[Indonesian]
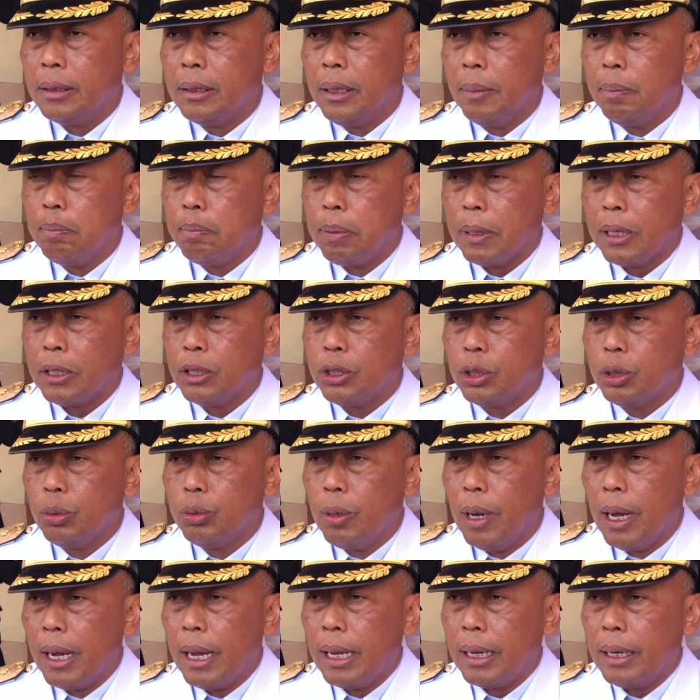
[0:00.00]

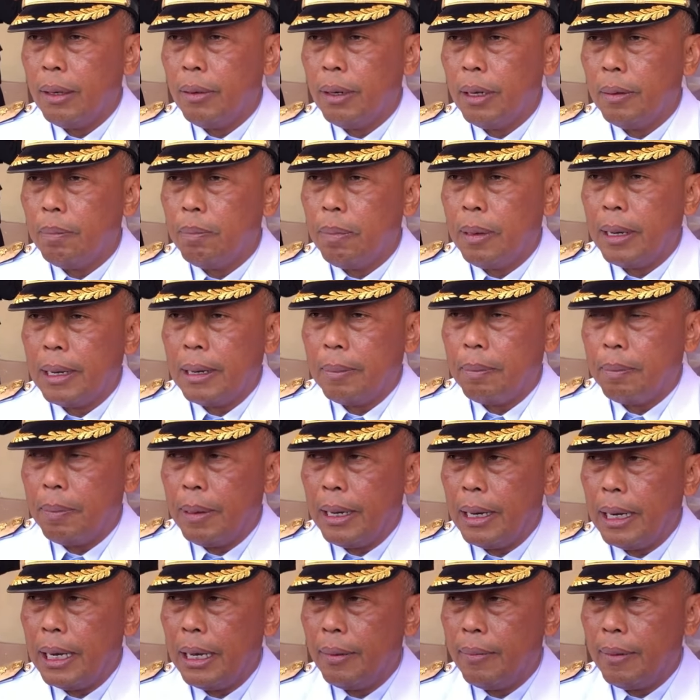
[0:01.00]
diperjuangkan oleh para
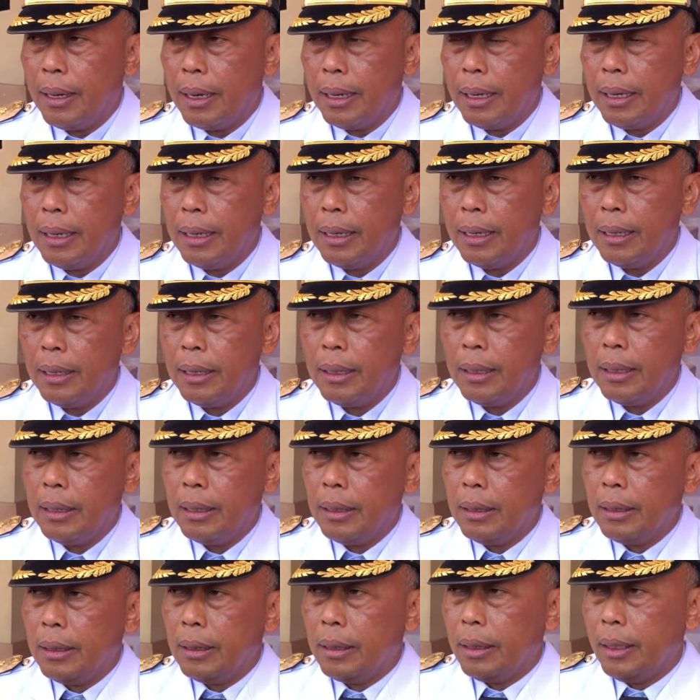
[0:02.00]
pahlawan
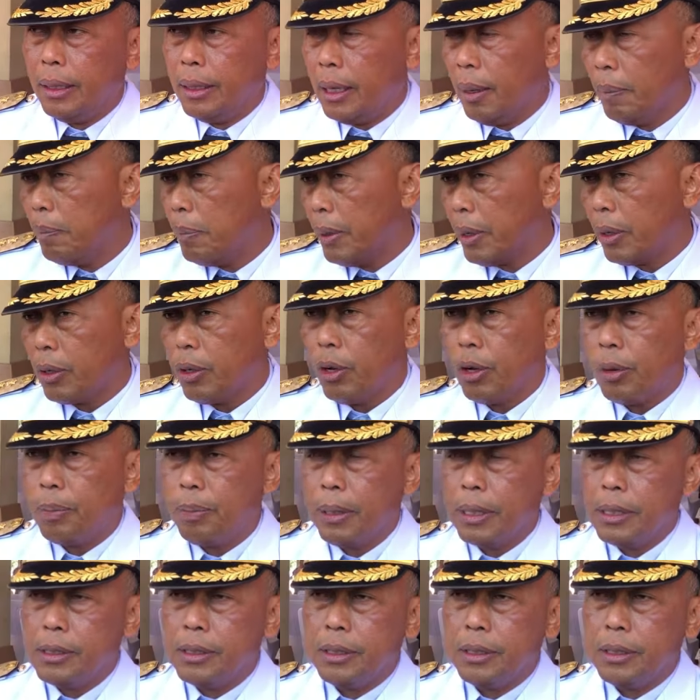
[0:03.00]
hingga berkorban